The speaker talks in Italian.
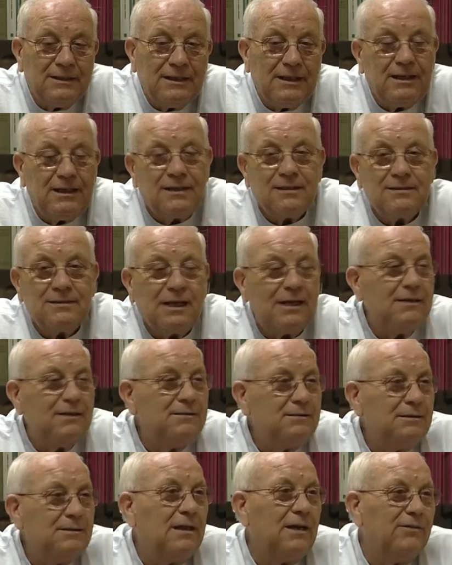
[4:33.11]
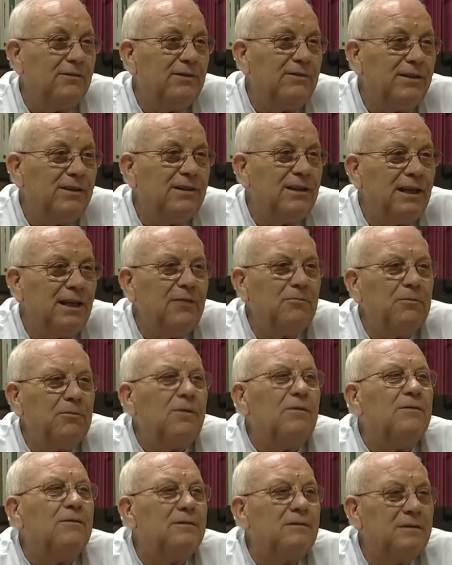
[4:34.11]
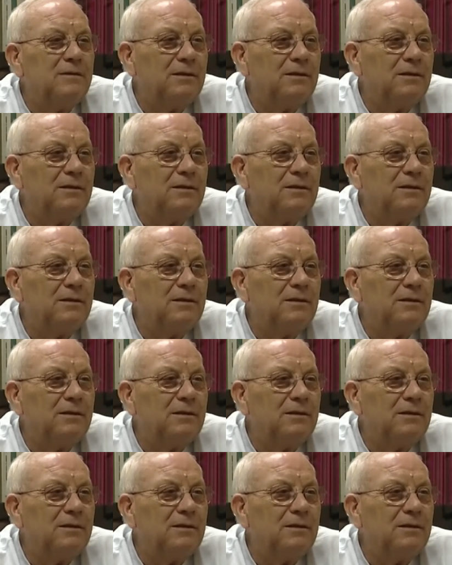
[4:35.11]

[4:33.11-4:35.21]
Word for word: eh, sa, avevi tempo